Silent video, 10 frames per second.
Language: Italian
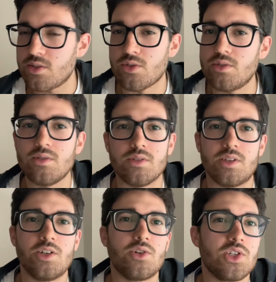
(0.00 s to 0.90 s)
o
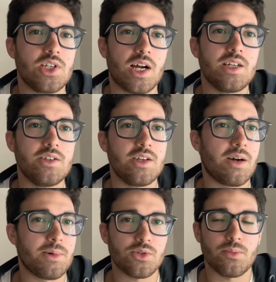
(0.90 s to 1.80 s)
degli originali
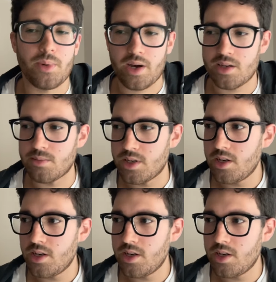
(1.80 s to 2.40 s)
Amazon Prime.